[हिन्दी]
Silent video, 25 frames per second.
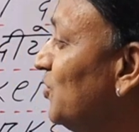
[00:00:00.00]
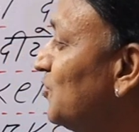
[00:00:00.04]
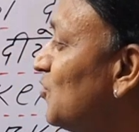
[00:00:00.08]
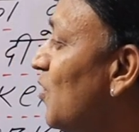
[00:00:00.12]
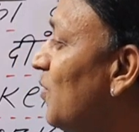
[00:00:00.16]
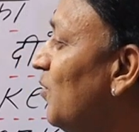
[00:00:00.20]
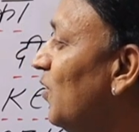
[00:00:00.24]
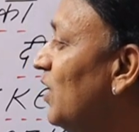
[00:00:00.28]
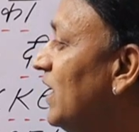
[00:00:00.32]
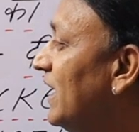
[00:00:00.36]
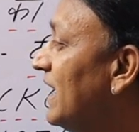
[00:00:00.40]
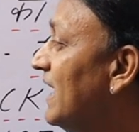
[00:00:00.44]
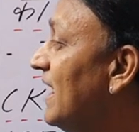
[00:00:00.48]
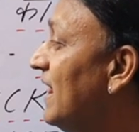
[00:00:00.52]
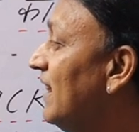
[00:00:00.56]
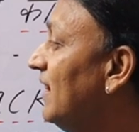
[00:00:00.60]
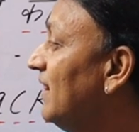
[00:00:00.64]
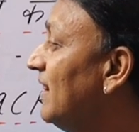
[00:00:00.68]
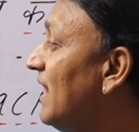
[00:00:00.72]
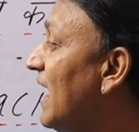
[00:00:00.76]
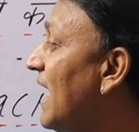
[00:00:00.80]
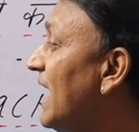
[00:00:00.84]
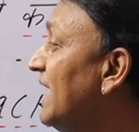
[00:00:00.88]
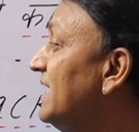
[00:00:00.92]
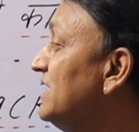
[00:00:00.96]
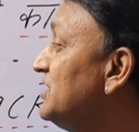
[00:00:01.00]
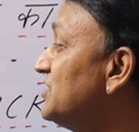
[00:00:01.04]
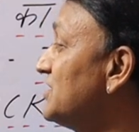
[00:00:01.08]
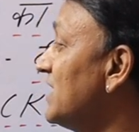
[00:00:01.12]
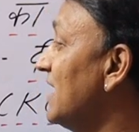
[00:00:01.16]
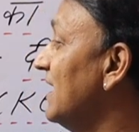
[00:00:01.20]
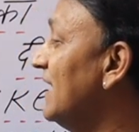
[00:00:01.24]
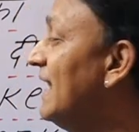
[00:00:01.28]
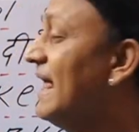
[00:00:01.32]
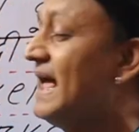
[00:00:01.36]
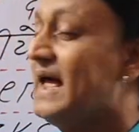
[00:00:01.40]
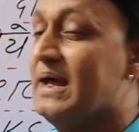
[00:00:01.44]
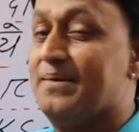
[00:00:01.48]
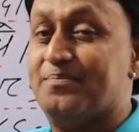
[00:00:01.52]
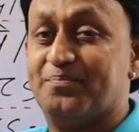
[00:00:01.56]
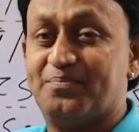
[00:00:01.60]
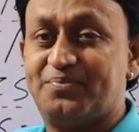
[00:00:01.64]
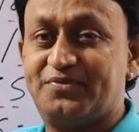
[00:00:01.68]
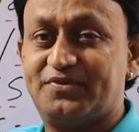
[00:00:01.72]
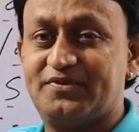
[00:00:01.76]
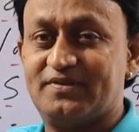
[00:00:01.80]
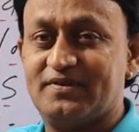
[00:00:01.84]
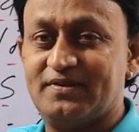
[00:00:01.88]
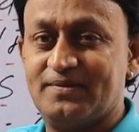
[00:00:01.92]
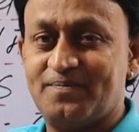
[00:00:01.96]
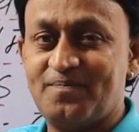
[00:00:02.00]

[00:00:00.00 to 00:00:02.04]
उसको बोलेंगे लाइट लैम्प्स